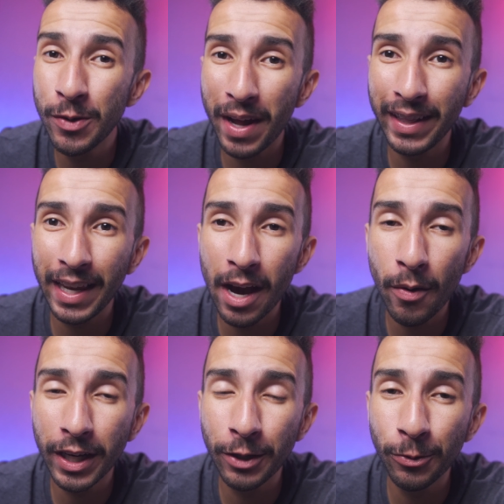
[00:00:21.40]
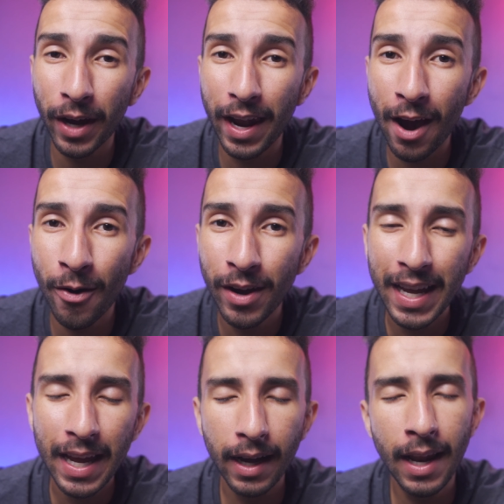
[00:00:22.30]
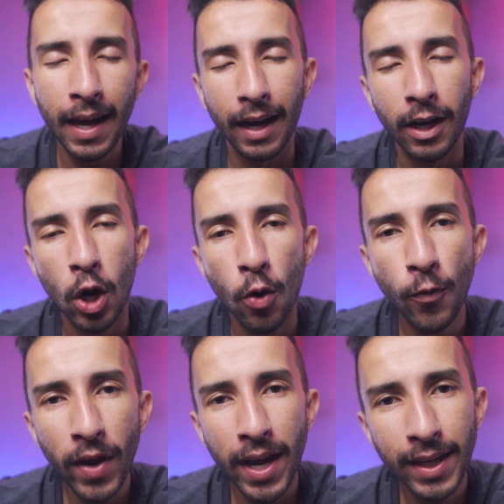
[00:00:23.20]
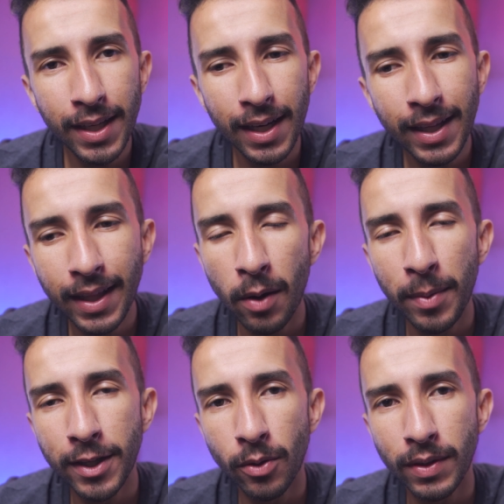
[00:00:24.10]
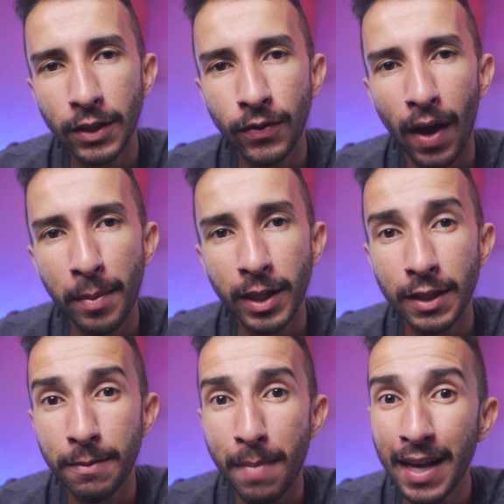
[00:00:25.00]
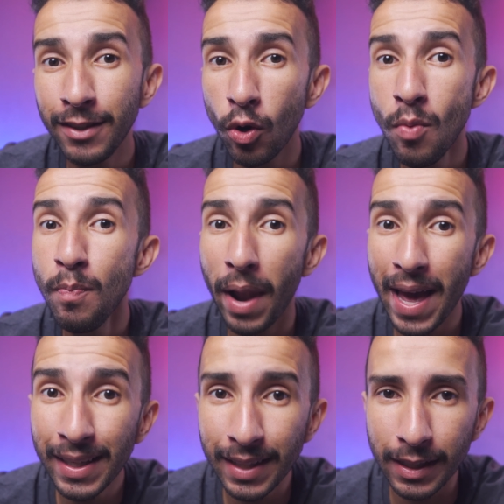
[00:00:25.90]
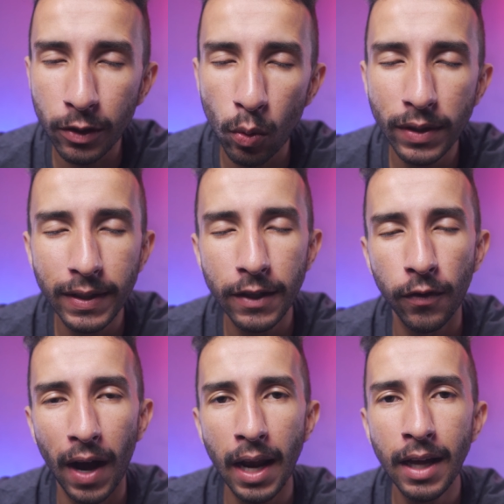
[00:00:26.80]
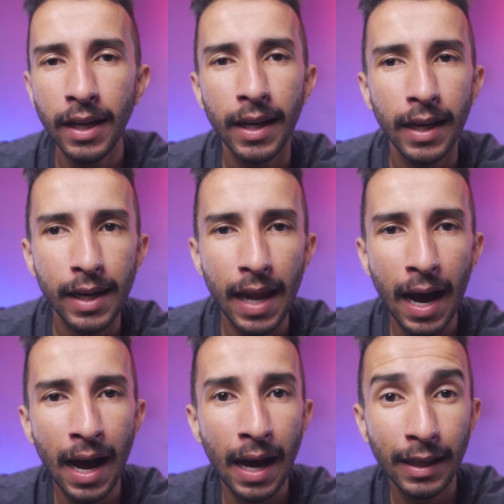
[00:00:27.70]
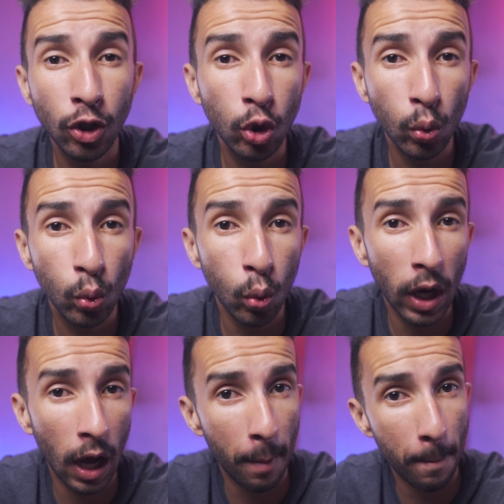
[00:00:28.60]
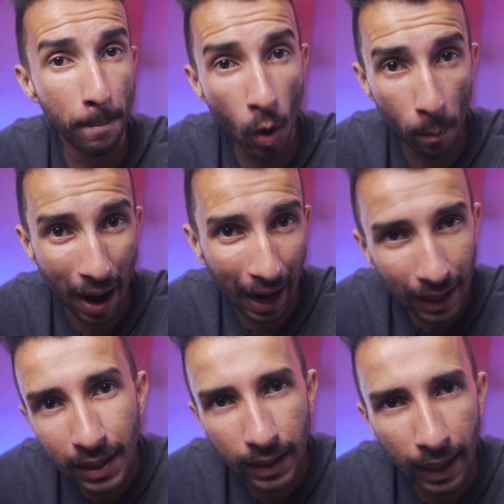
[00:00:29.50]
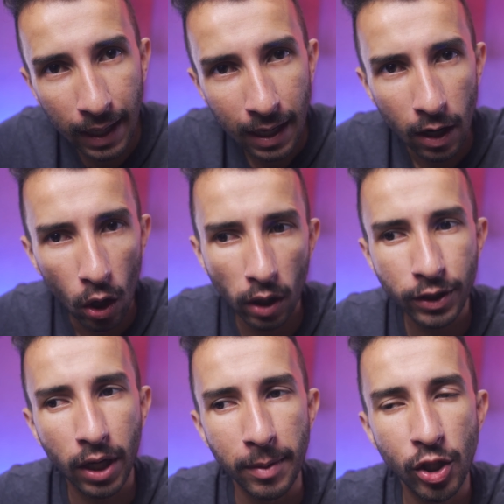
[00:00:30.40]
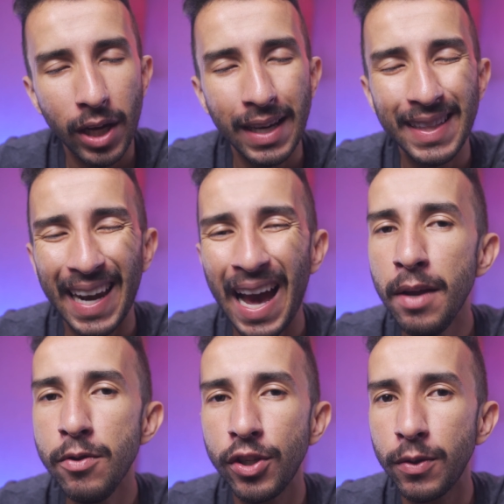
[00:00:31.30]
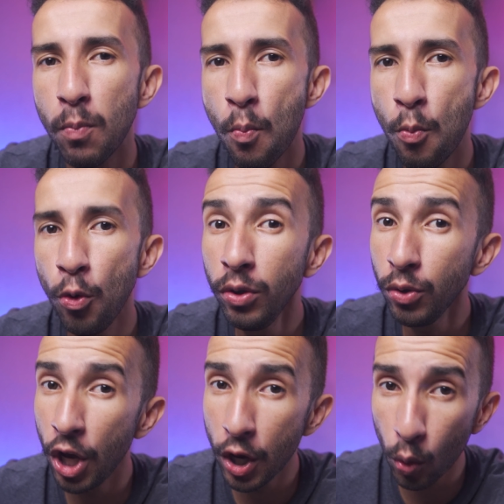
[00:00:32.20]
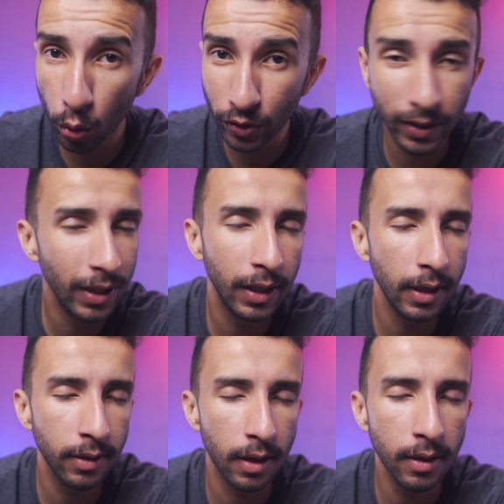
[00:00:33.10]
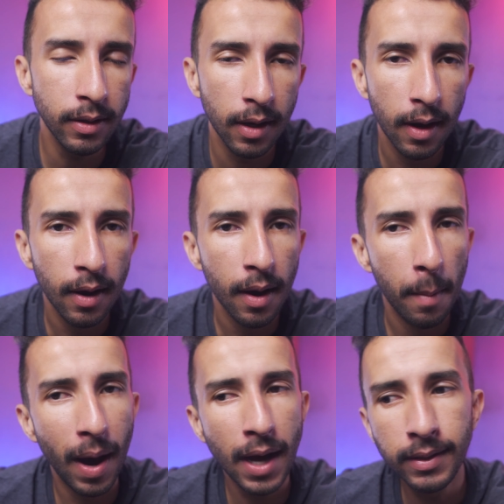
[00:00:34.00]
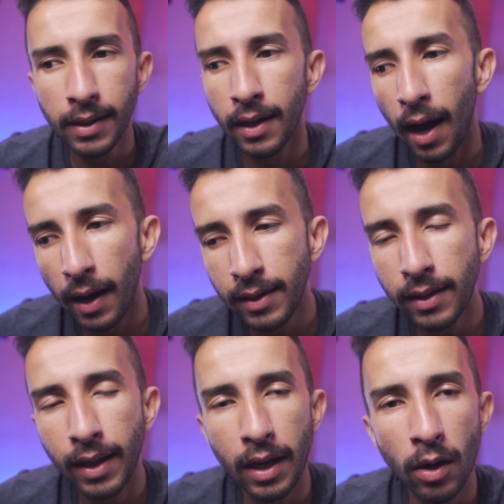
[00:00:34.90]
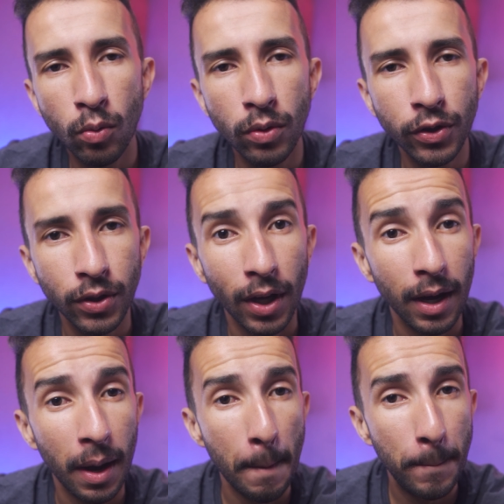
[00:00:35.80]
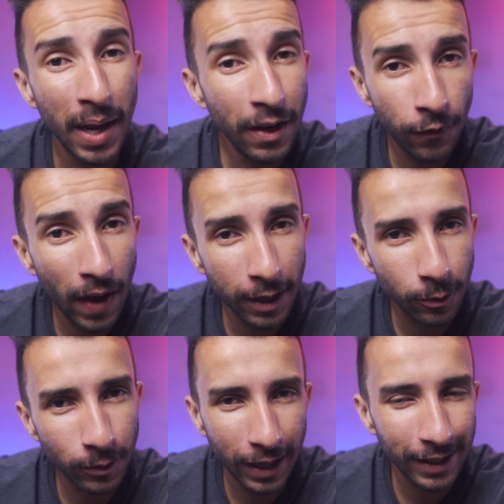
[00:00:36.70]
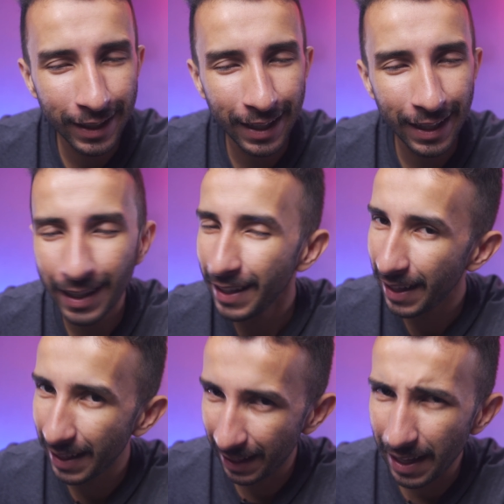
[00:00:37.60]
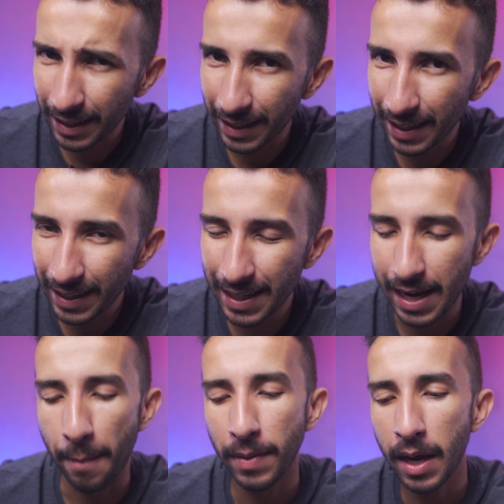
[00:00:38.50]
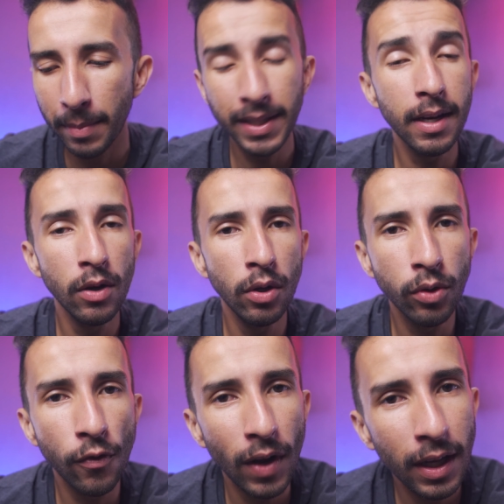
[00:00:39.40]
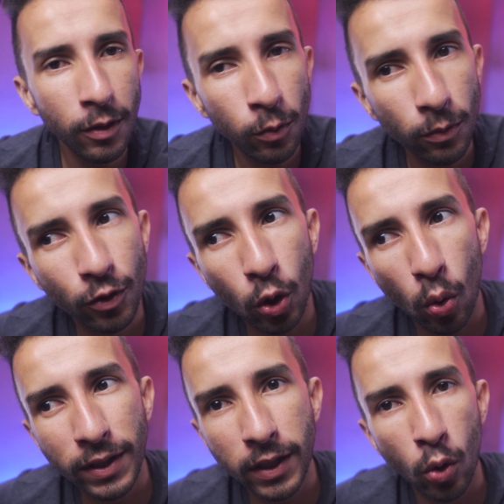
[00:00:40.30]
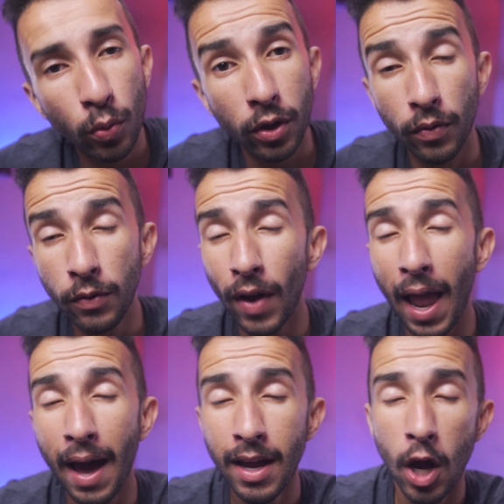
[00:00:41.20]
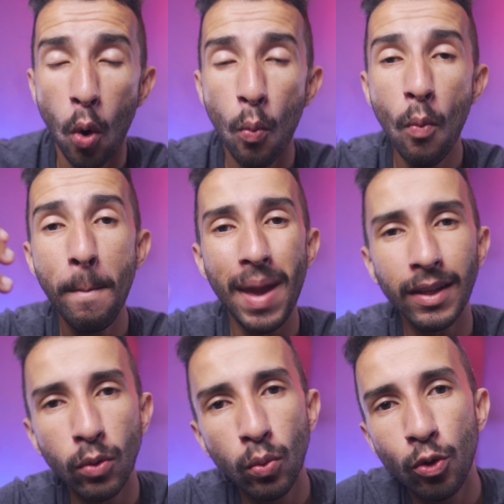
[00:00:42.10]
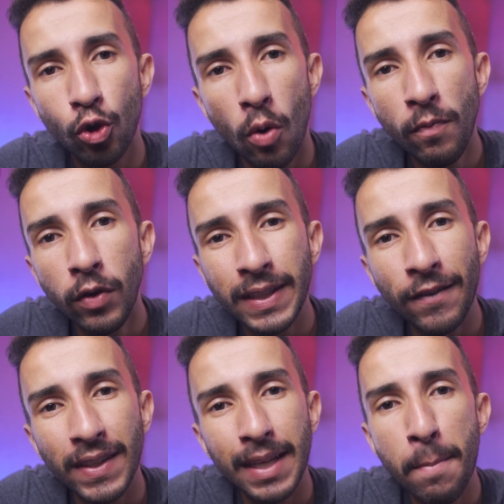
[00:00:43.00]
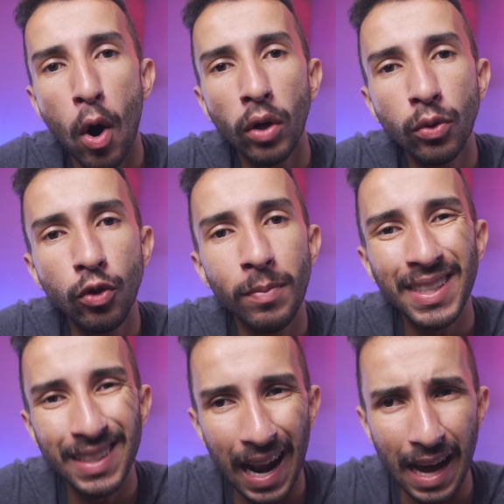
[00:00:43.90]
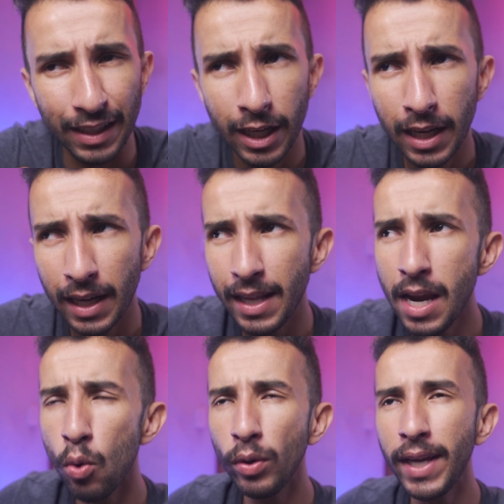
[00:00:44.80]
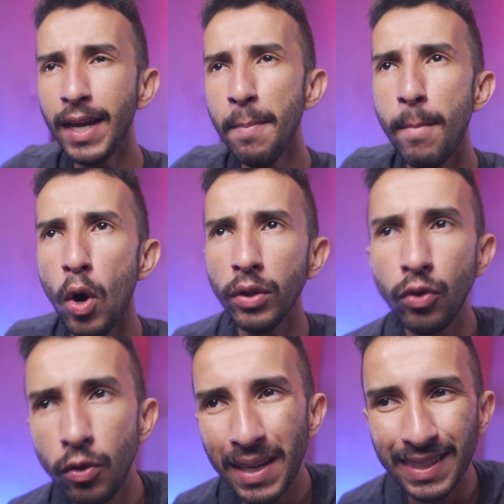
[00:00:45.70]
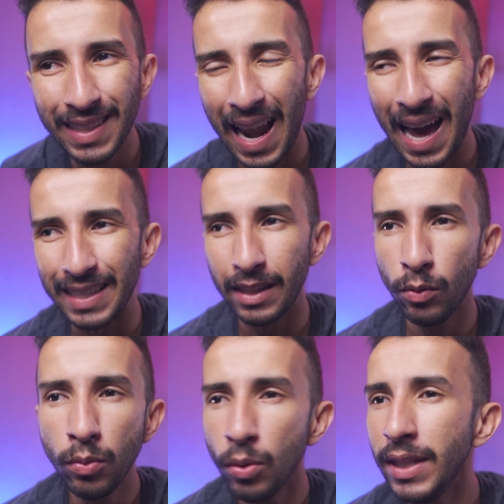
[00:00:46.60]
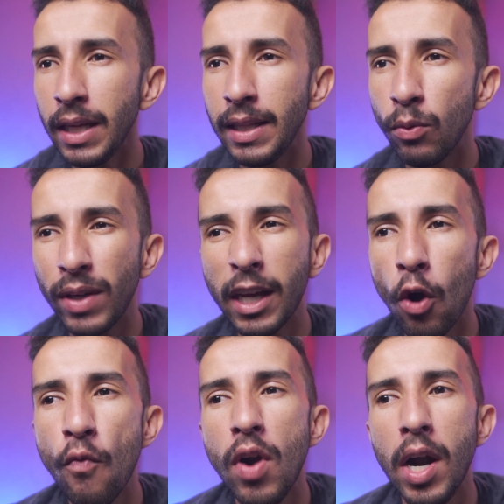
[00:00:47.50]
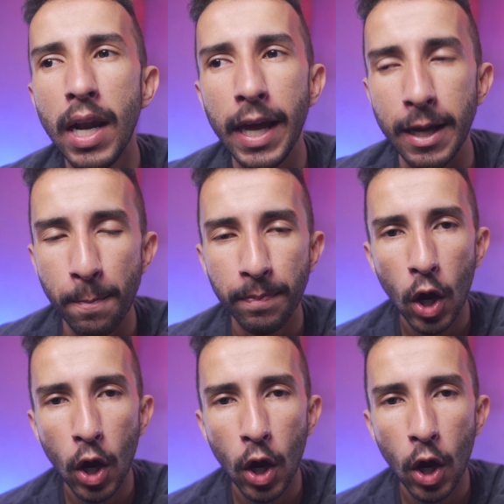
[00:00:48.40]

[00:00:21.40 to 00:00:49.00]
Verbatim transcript: de material aqui do canal. E galera, o VN literalmente é uma das ferramentas mais completas quando se fala na estrutura mobile, né? Logicamente que ele traz muitos recursos interessantes, mas ainda tem alguns periféricos ainda que deixa a desejar. Mas é que eu não tô falando de coisas ruins, eu vim falar um método de como você fazer modo de mesclagem. Não, o que é modo de mesclagem? Não tô entendendo. O que é overlay?